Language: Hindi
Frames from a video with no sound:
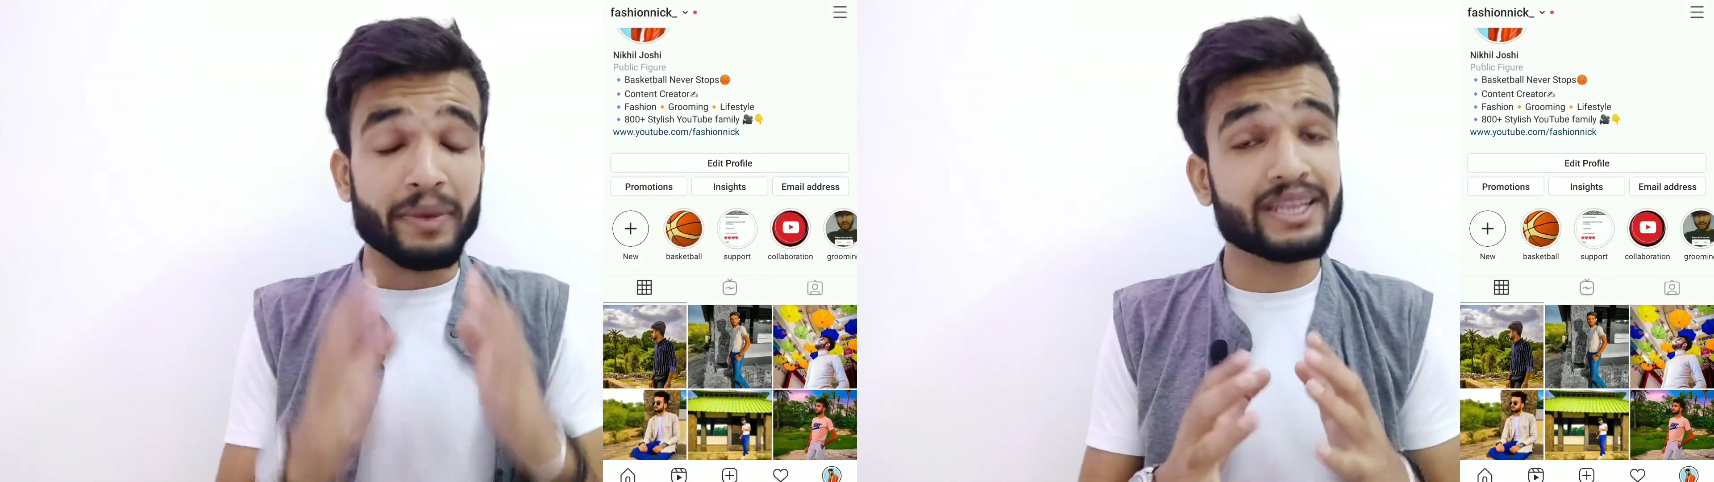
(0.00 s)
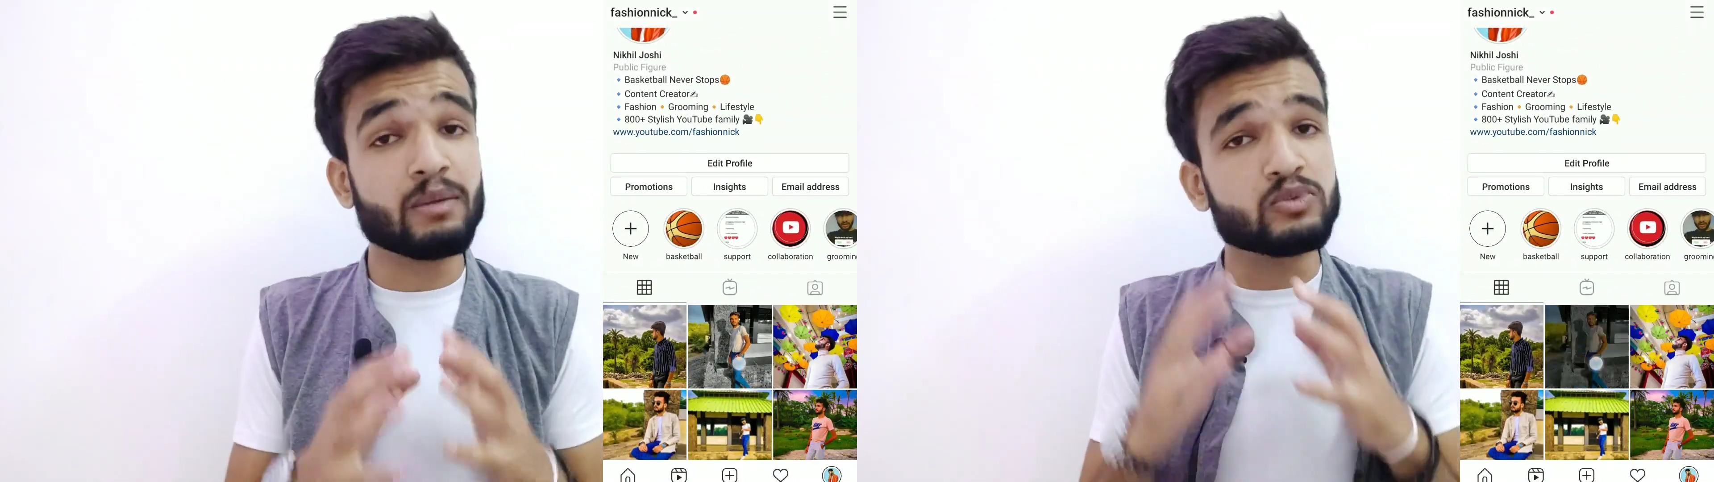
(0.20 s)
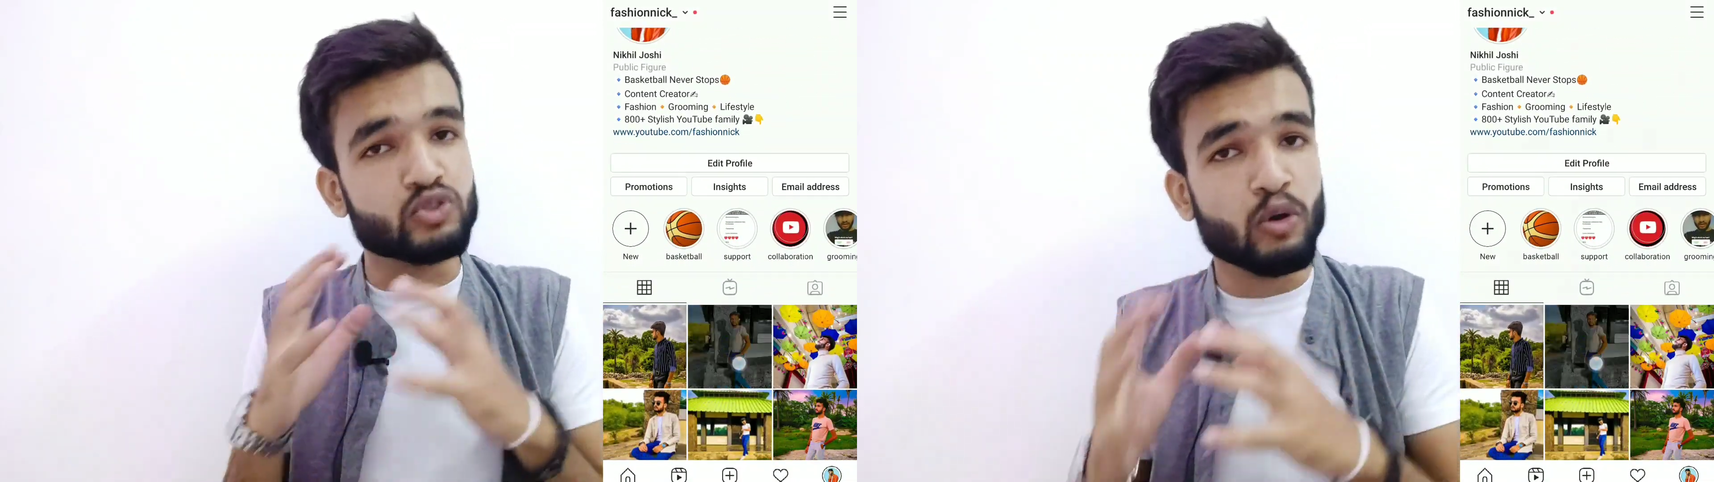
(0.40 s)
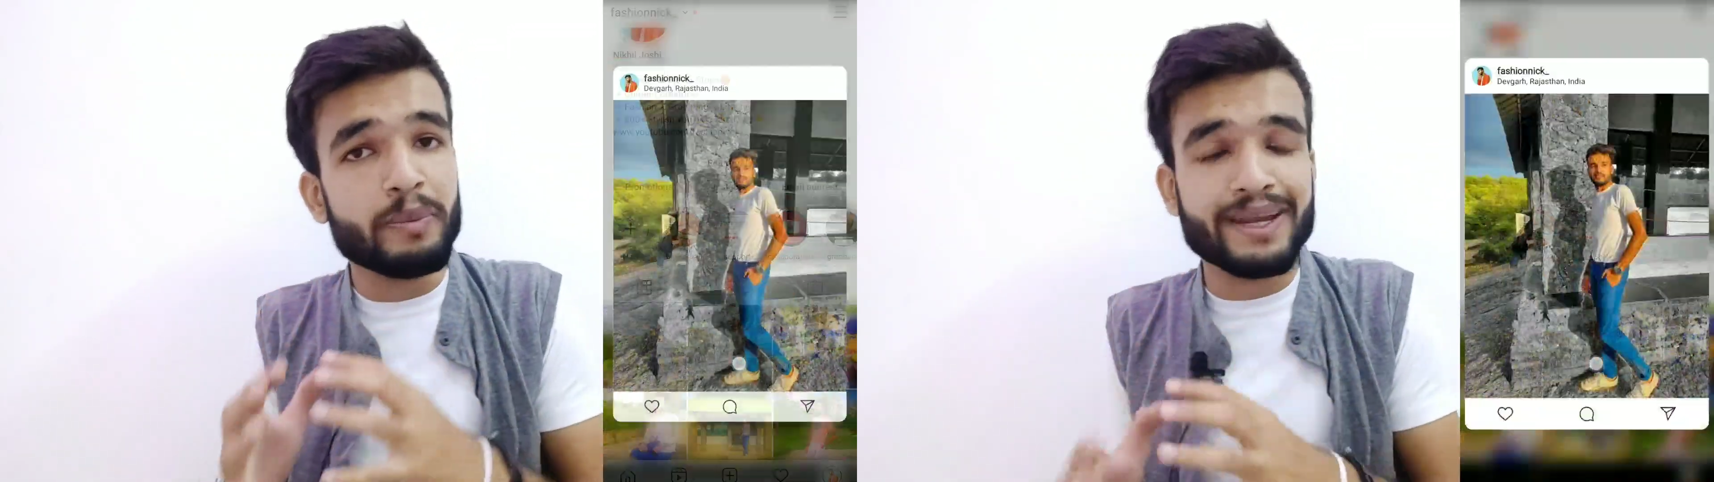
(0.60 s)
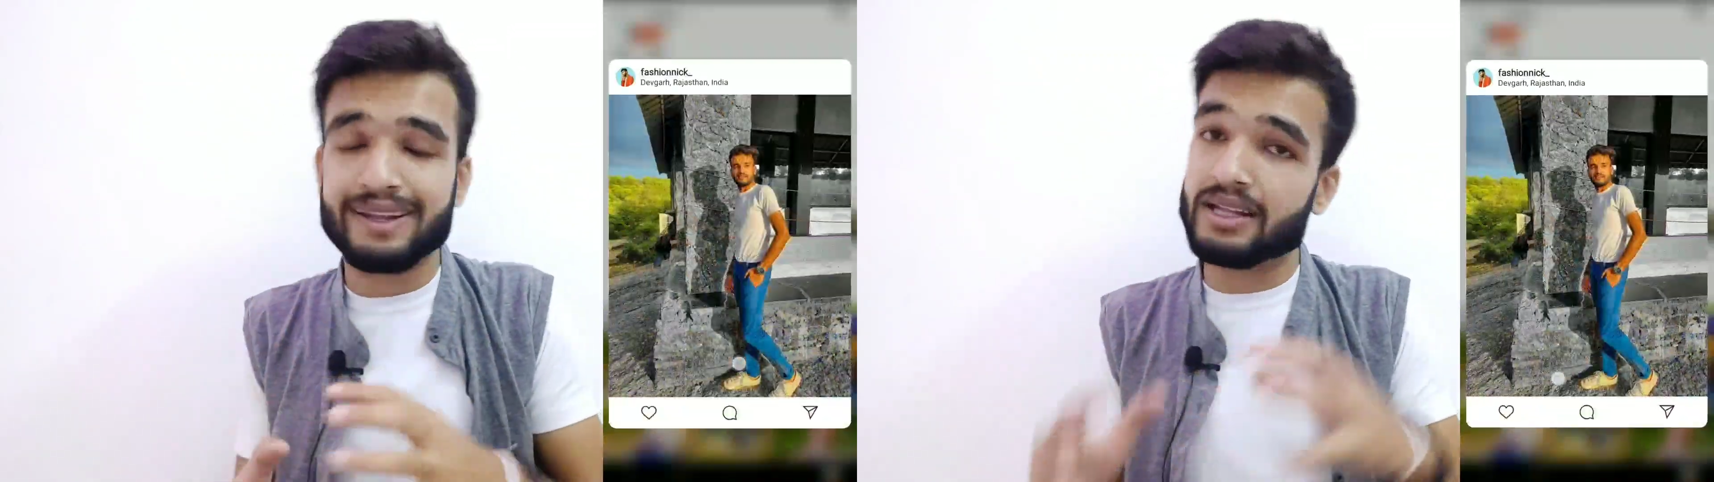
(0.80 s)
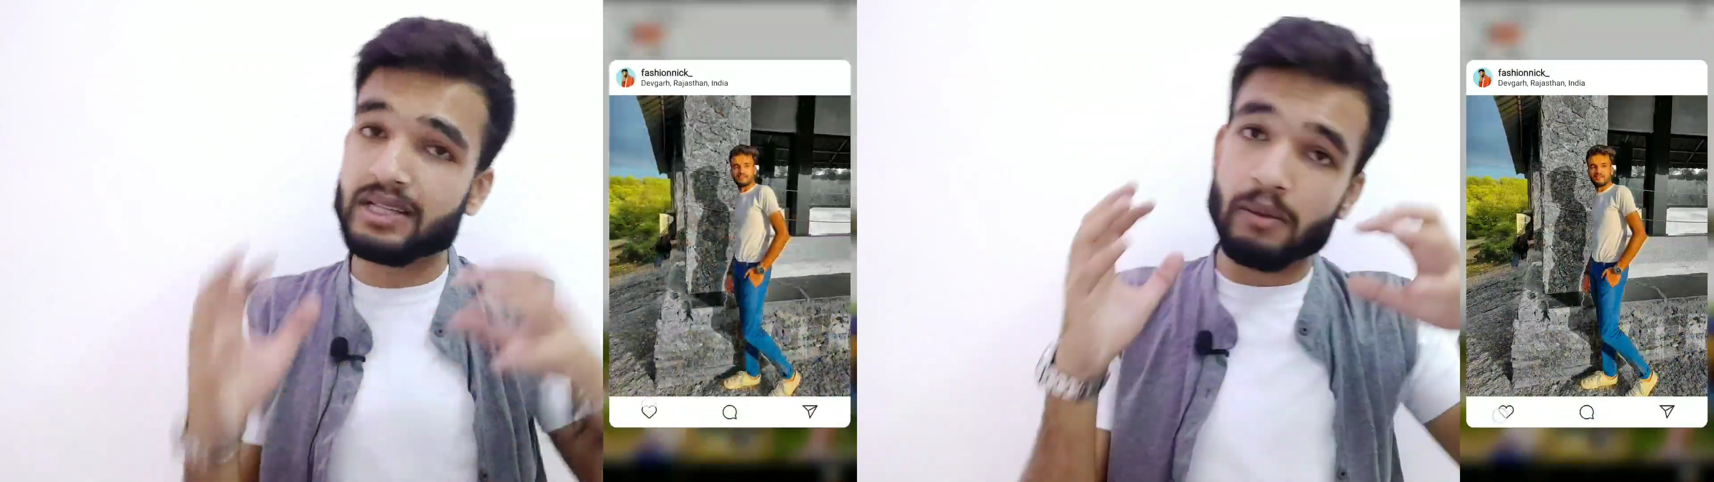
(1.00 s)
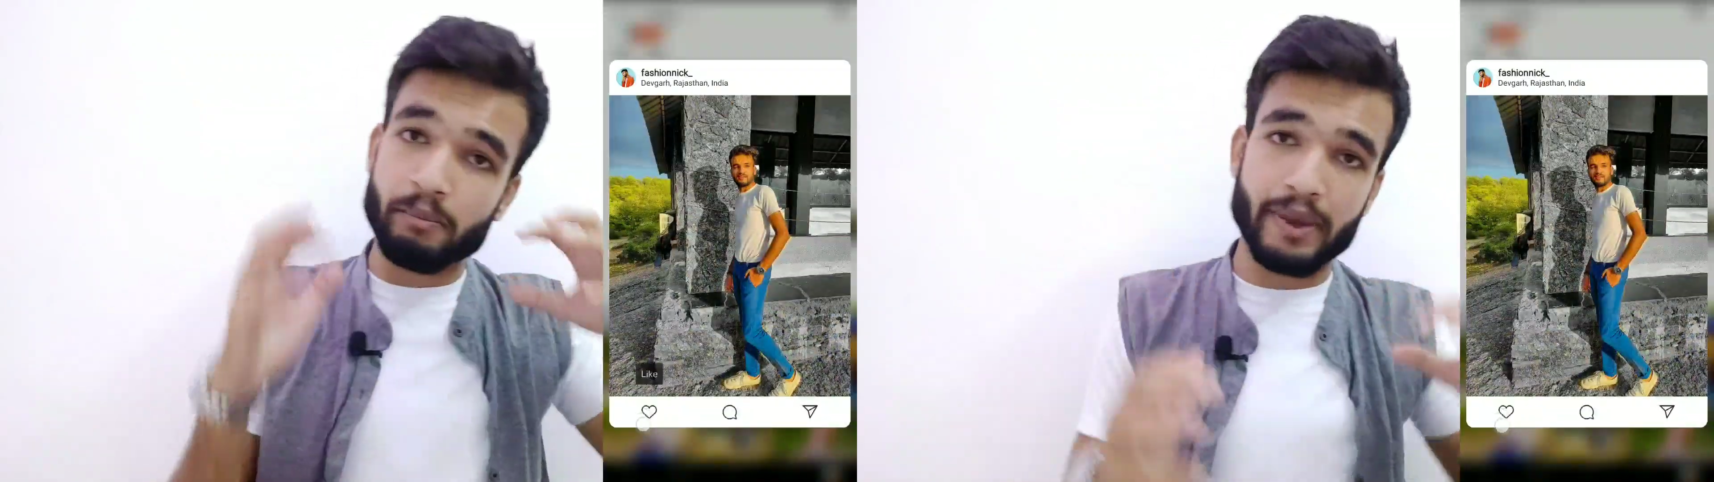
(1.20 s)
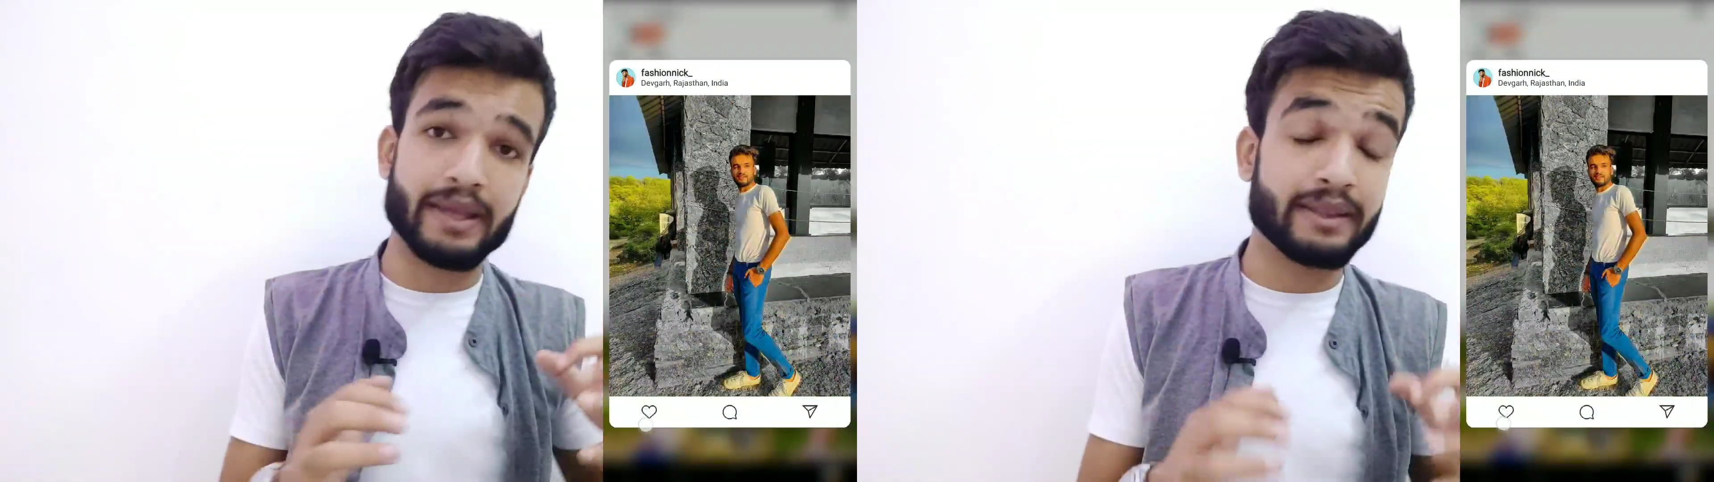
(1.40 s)
मतलब जो भी कलर्स हम
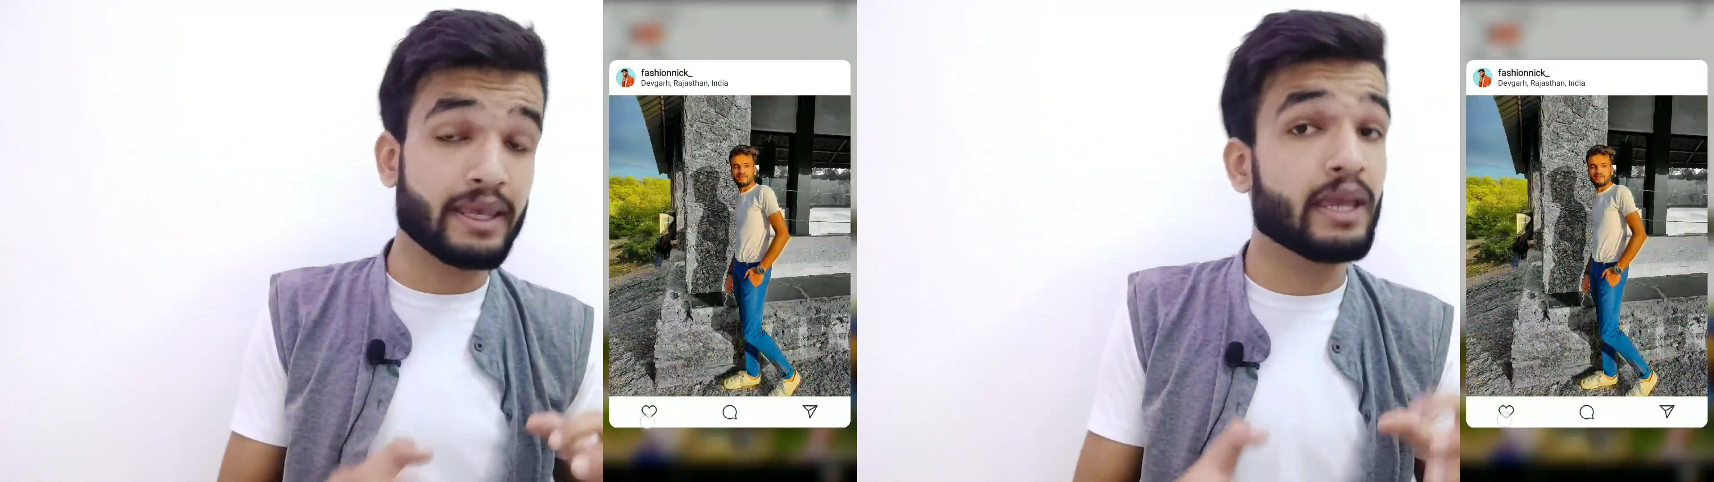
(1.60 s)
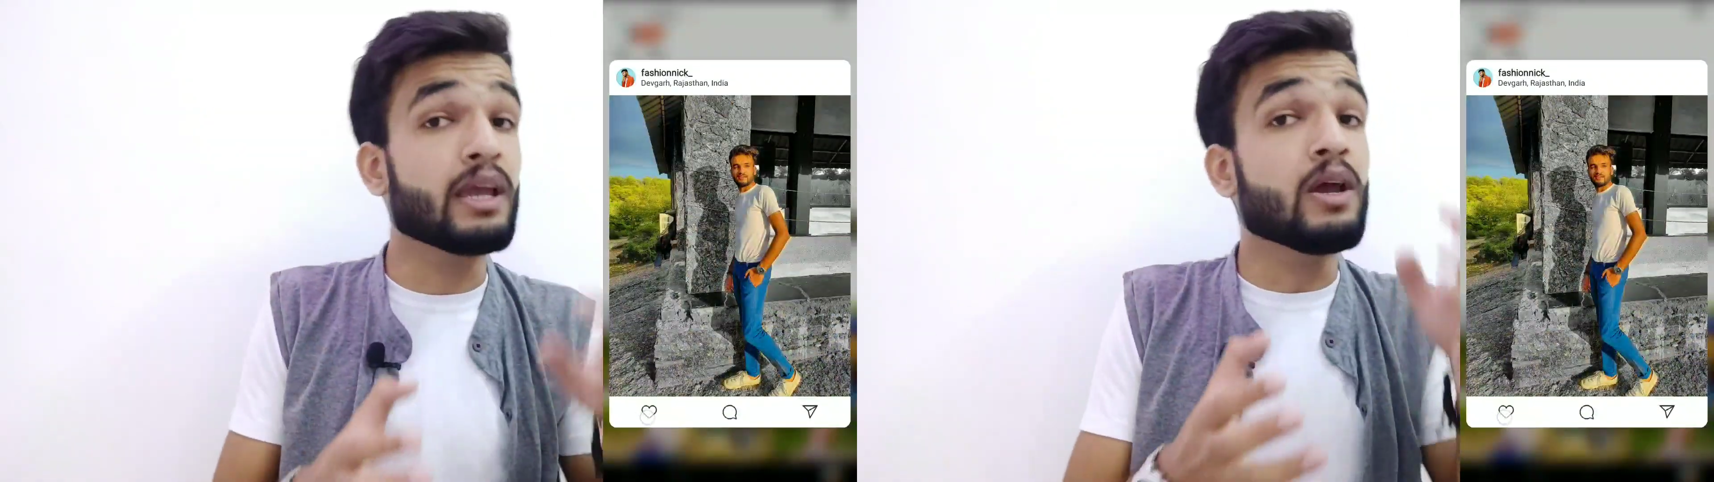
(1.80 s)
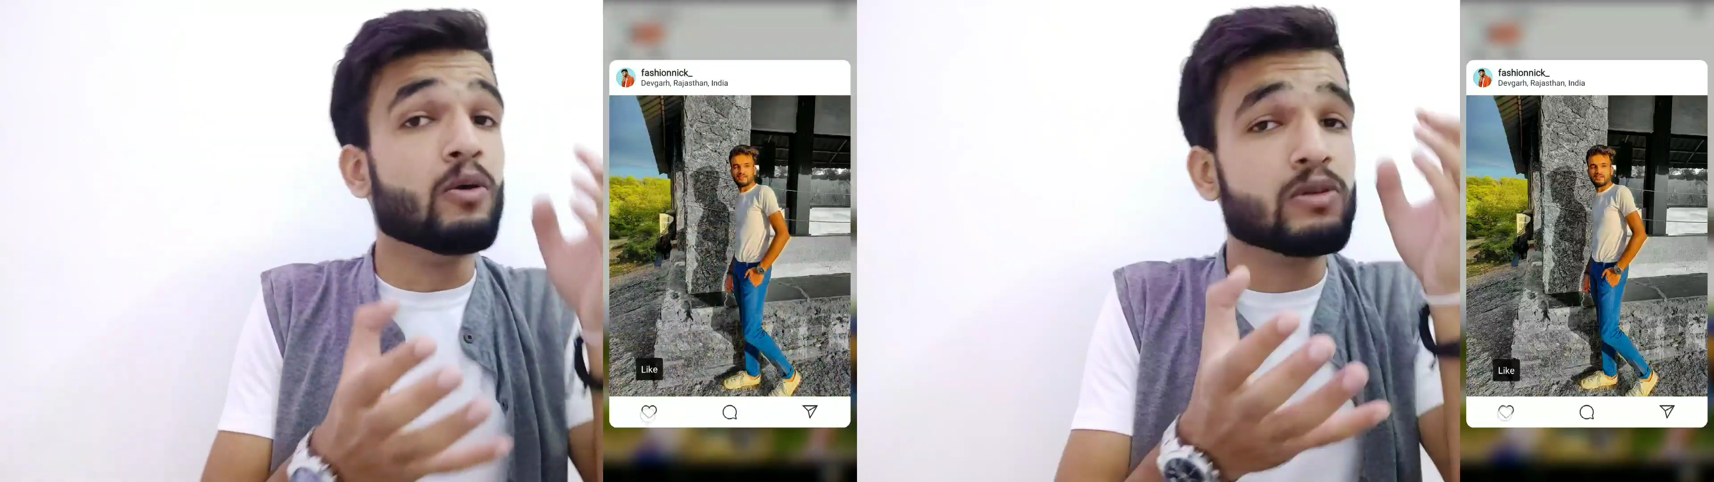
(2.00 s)
पहनते हैं